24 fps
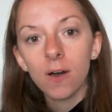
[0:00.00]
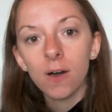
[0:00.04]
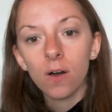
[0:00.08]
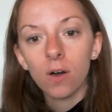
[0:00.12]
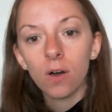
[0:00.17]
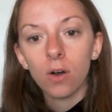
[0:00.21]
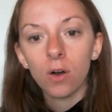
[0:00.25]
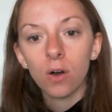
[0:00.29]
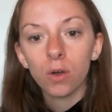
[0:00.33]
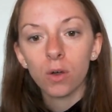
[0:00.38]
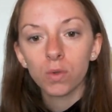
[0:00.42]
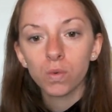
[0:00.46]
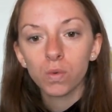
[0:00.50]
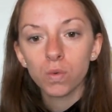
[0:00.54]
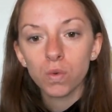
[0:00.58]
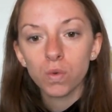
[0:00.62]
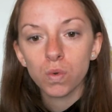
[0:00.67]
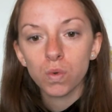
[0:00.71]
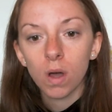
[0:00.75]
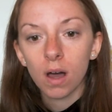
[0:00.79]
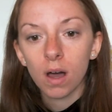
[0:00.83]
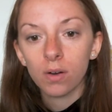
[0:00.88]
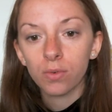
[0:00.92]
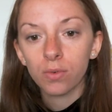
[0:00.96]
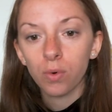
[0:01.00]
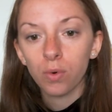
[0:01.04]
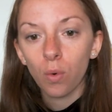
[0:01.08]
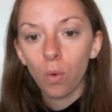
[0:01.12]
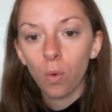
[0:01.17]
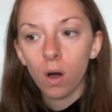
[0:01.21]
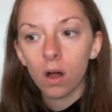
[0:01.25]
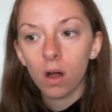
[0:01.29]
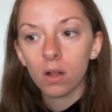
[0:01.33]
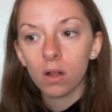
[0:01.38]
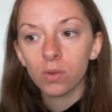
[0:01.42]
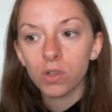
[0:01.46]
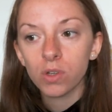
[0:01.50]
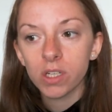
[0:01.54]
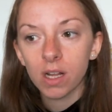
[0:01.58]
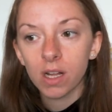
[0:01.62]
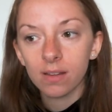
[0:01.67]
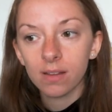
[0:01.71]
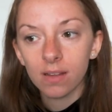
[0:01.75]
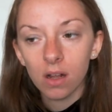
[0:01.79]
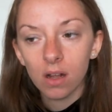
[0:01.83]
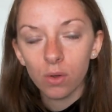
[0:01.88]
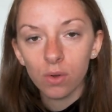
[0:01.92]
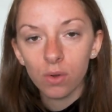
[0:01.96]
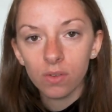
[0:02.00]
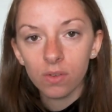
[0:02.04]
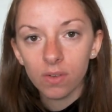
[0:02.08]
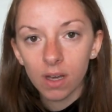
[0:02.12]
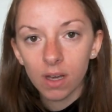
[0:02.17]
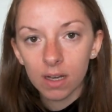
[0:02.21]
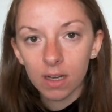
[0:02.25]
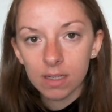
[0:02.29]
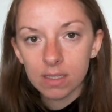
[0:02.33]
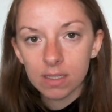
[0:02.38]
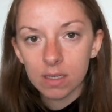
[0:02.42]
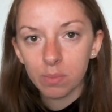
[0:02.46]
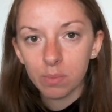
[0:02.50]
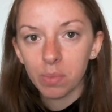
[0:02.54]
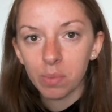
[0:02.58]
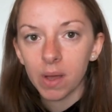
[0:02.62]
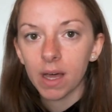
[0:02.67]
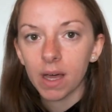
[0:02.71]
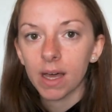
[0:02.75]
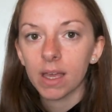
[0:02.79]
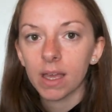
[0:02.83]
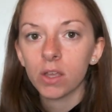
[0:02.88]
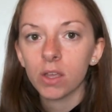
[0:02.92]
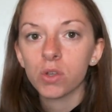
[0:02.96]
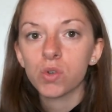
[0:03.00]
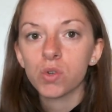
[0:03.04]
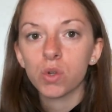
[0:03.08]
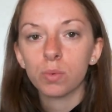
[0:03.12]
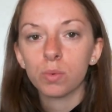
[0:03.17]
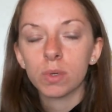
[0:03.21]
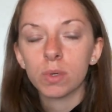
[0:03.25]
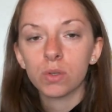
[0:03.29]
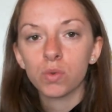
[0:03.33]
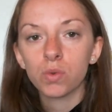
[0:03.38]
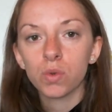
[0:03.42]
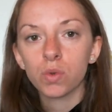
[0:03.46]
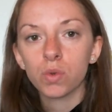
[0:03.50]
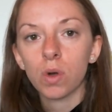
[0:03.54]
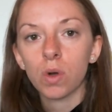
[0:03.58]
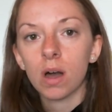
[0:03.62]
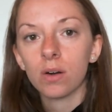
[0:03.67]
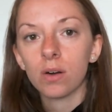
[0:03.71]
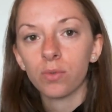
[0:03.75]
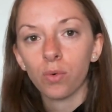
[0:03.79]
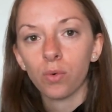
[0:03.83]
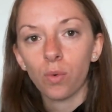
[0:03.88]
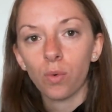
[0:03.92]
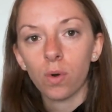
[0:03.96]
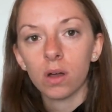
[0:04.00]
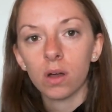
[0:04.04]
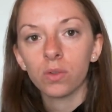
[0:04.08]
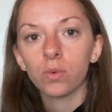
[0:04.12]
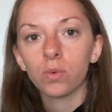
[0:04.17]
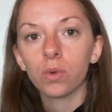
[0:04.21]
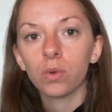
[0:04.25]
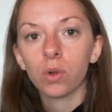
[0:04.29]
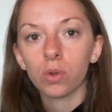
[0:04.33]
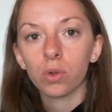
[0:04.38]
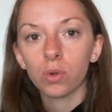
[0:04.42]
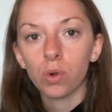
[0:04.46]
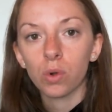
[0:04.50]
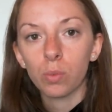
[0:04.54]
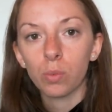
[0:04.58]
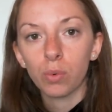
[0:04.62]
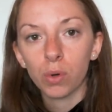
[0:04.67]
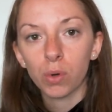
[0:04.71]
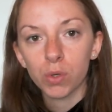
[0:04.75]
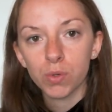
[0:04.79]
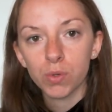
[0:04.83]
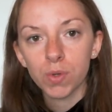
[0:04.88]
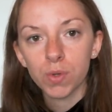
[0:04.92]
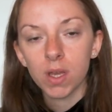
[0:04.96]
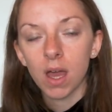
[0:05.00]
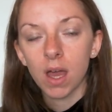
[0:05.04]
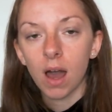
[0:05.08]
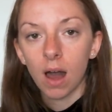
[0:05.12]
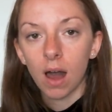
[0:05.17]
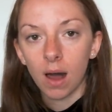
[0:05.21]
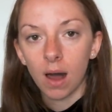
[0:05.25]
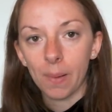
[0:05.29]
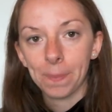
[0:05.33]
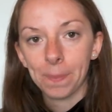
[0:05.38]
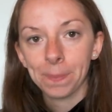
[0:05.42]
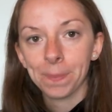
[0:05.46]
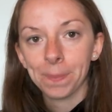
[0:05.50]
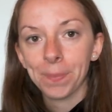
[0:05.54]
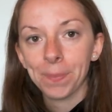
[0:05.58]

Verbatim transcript: Euh, toujours à froid, le gel d'aloe vera c'est pareil, je le mets toujours à froid, donc quand le produit a